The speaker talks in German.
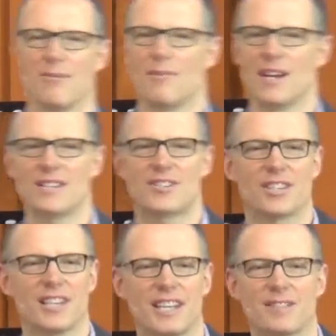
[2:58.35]

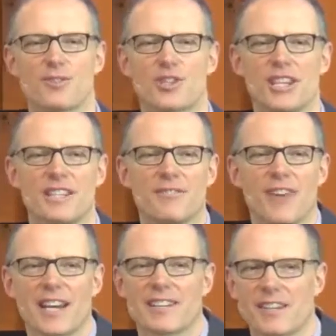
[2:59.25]
Mensch, Jesus schickt die
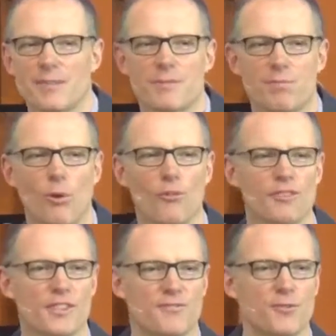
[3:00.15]
weg, da gibt es
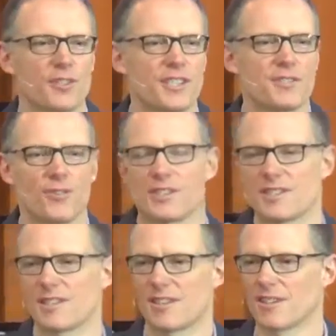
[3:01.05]
Profis für, die sollen
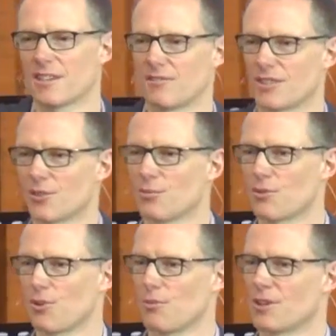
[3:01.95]
sich da irgendwie
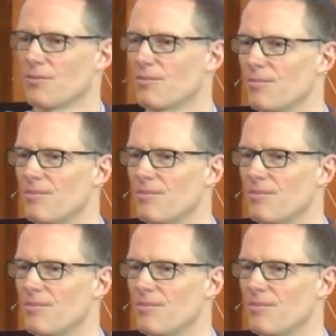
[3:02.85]
drum kümmern.